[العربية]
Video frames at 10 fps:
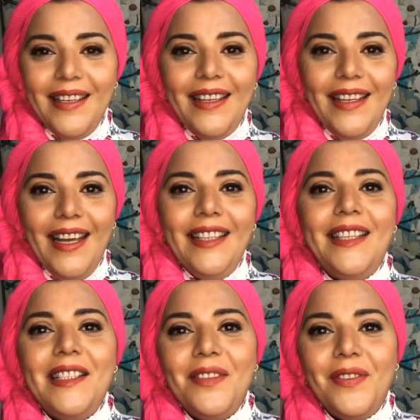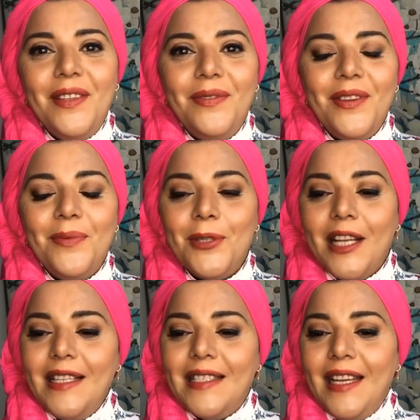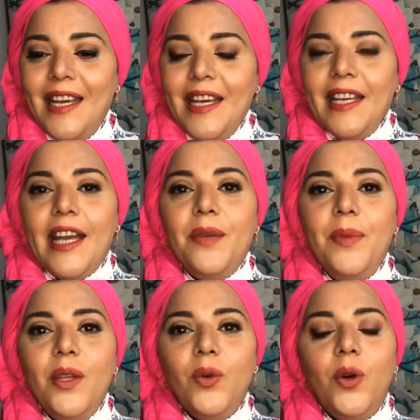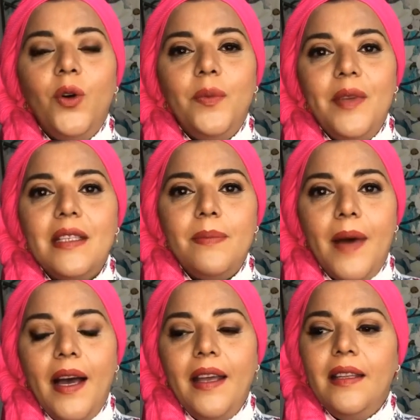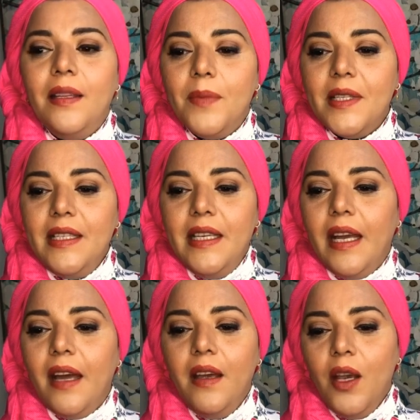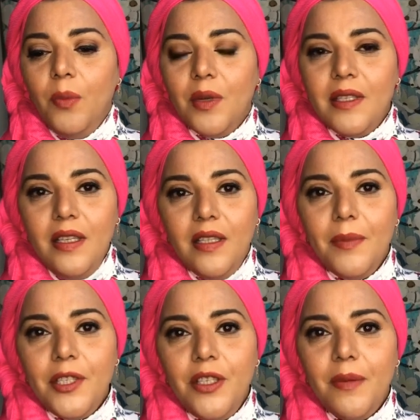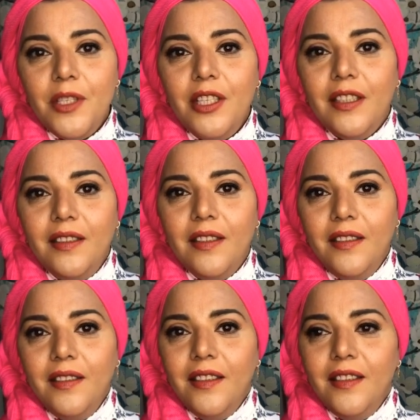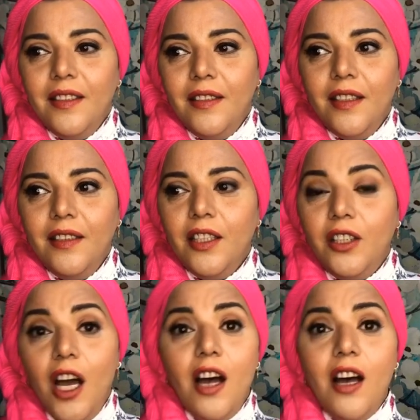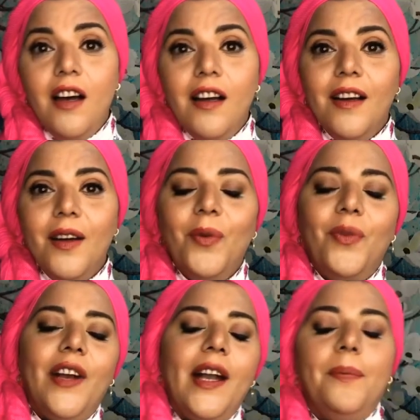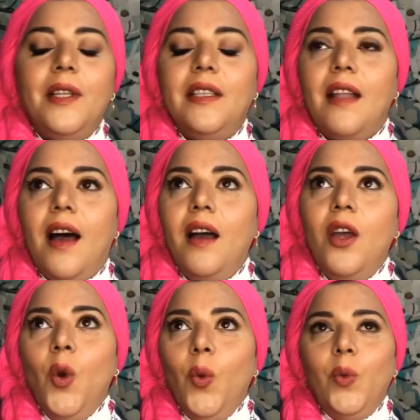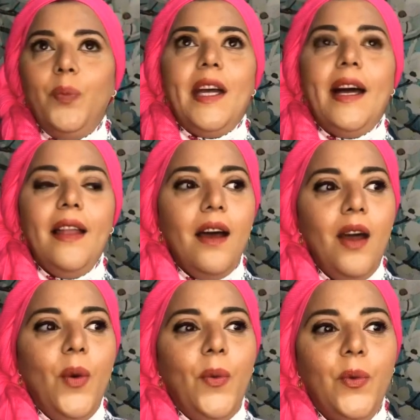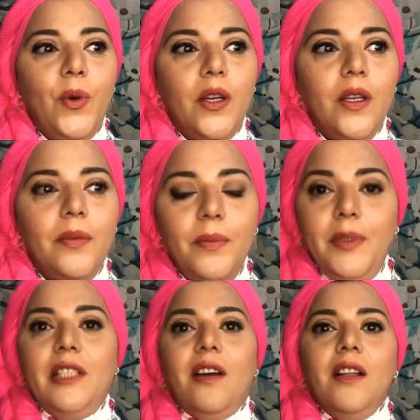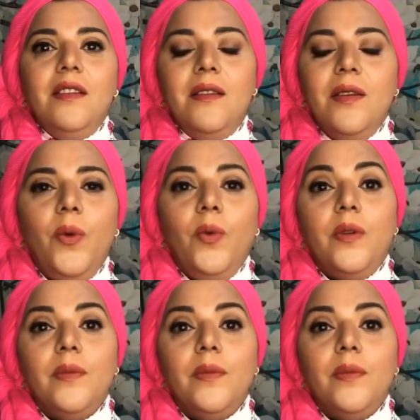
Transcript: الحته دي في المسلسل جايبينه وهو بيسمع ان المزيكا بسيطه ماشيه ماشيه تا تا تا تا تا تا تا وفجاه بتطلع وبتعلى وبيتخض و...